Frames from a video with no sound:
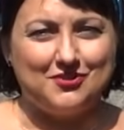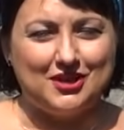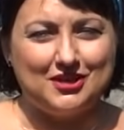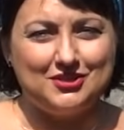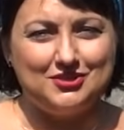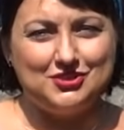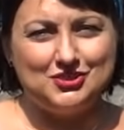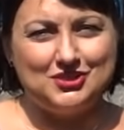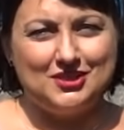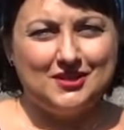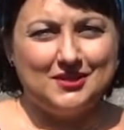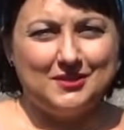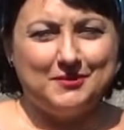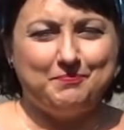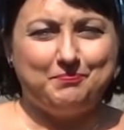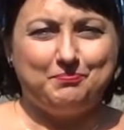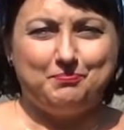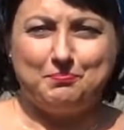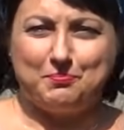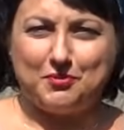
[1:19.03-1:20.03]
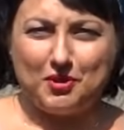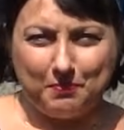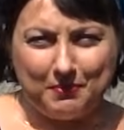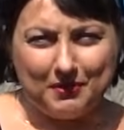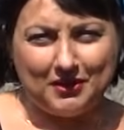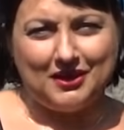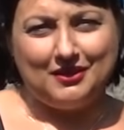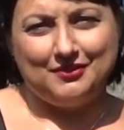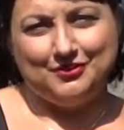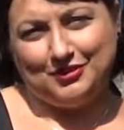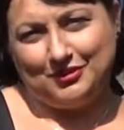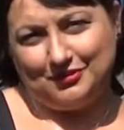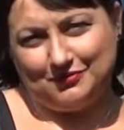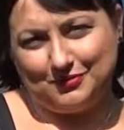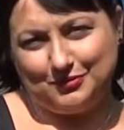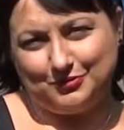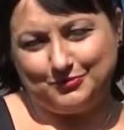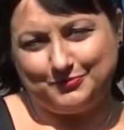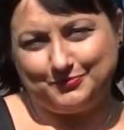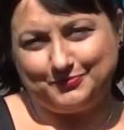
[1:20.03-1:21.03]
wręcz
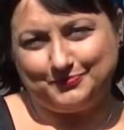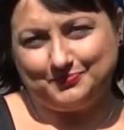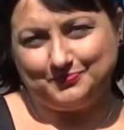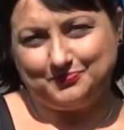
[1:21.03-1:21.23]
propagandową.